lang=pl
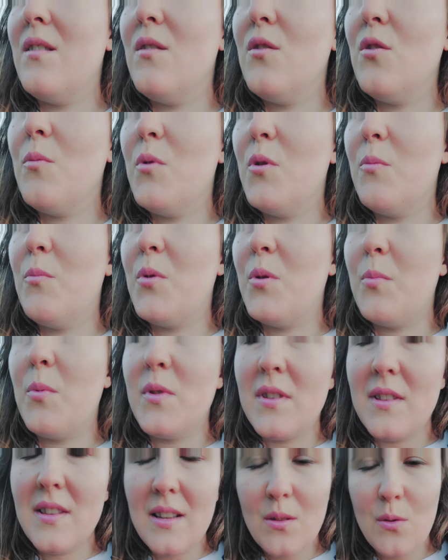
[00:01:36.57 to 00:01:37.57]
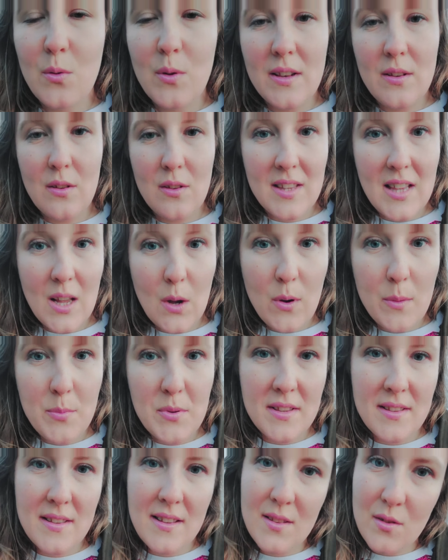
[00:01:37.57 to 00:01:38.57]
dobrą propozycję, która została
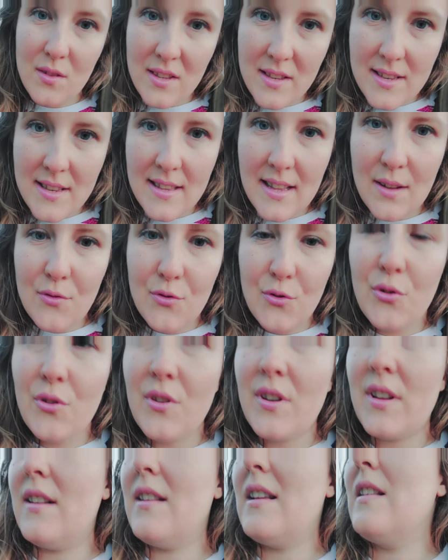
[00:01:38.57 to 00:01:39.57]
przez nas dosyć niedawno odkryta.